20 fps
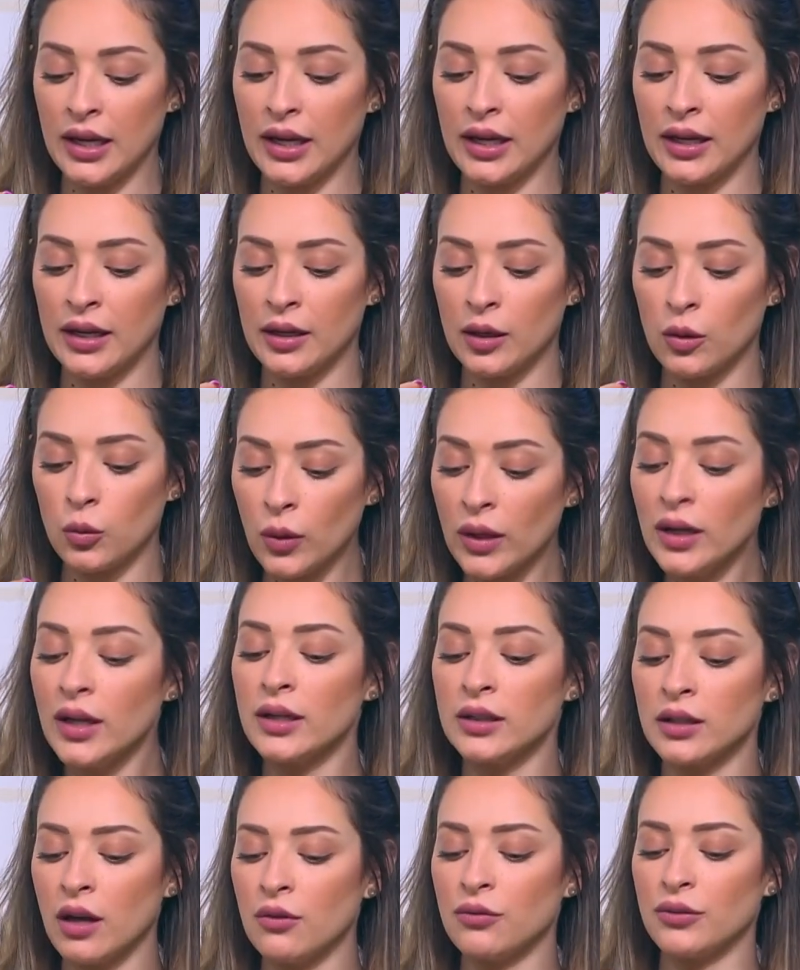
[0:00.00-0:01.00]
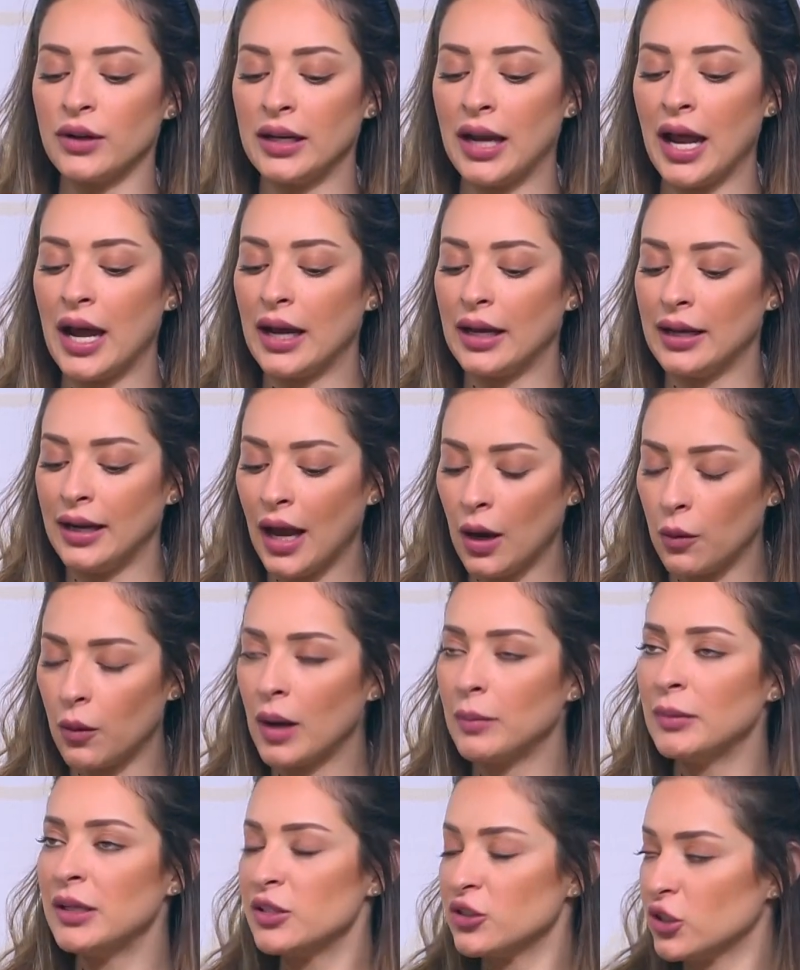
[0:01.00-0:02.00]
آه والاضافه
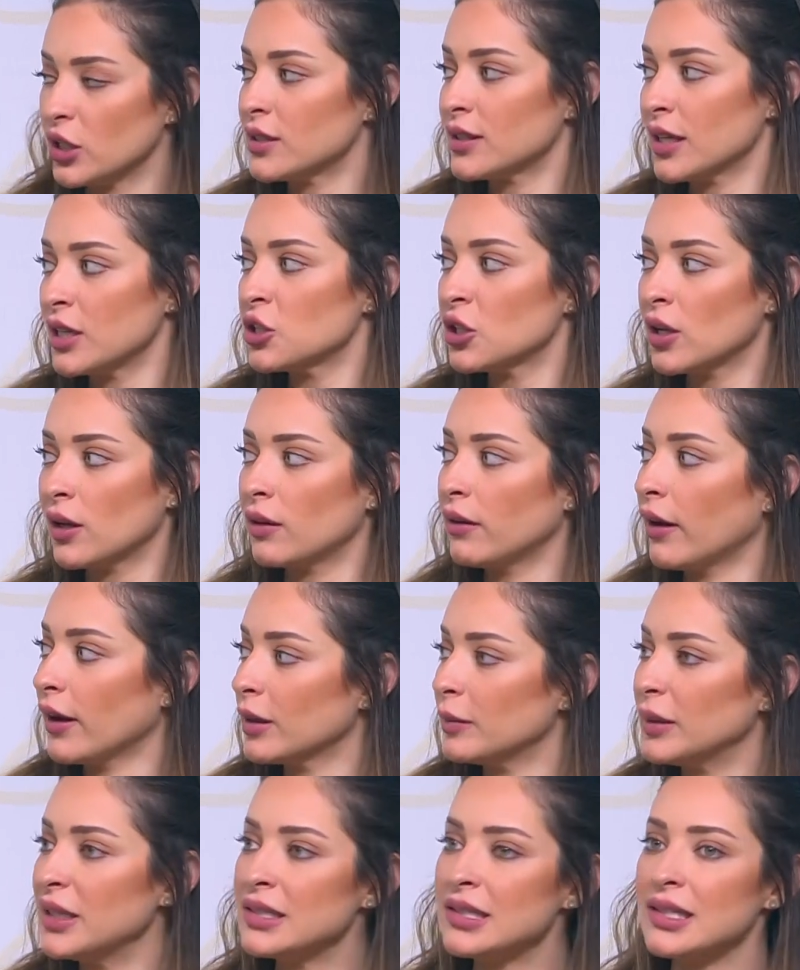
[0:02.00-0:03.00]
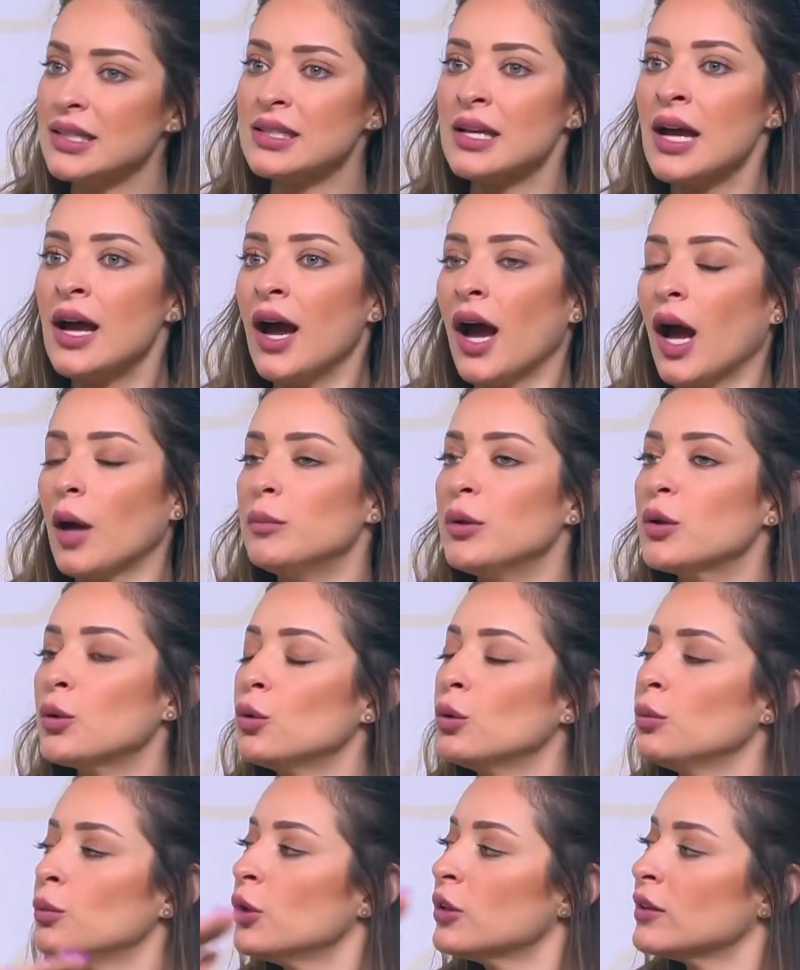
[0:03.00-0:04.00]
للحوامل جستيشنال دايابيتيز عم
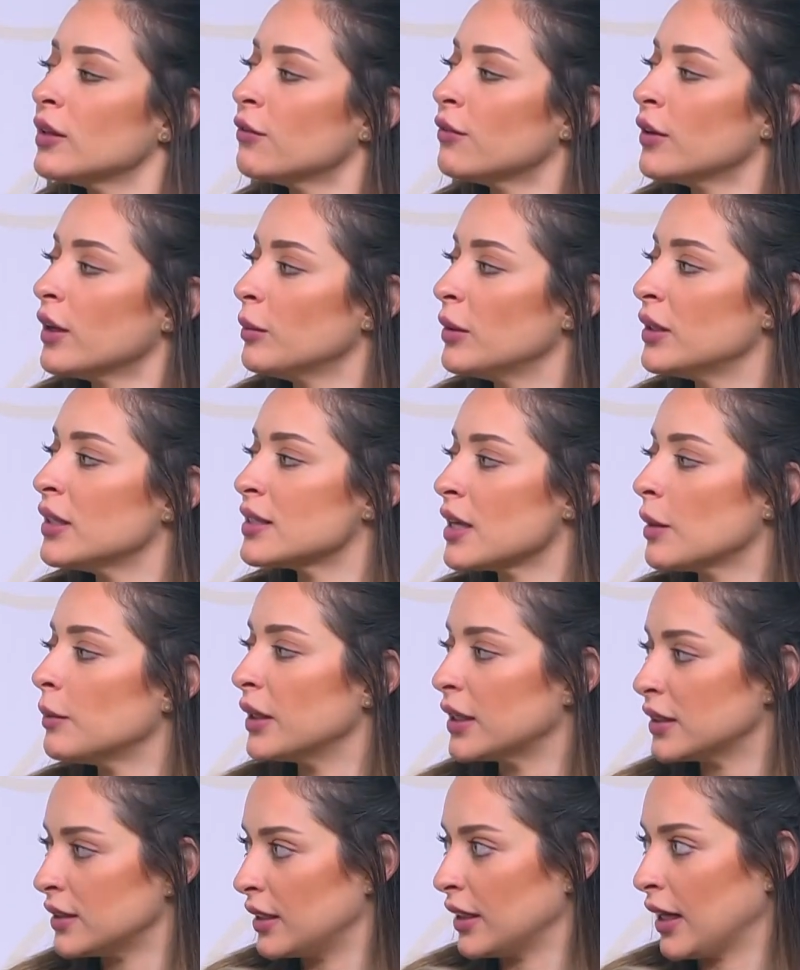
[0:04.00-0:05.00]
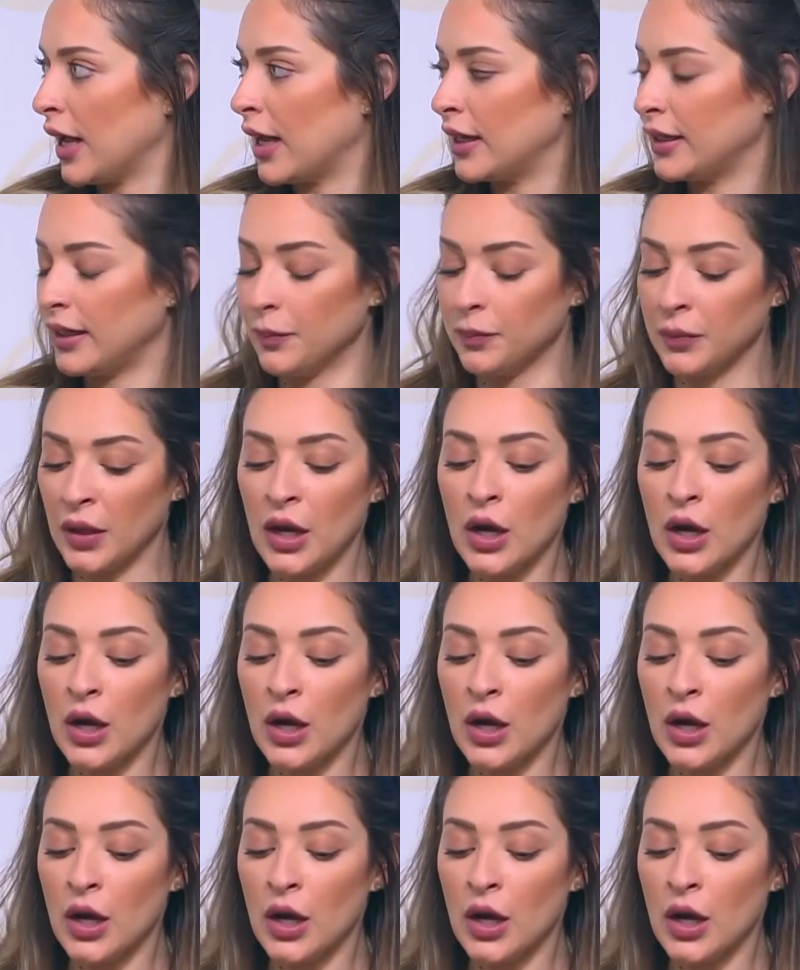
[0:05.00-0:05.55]
بيكون مرتفع بنسب كثير عاليه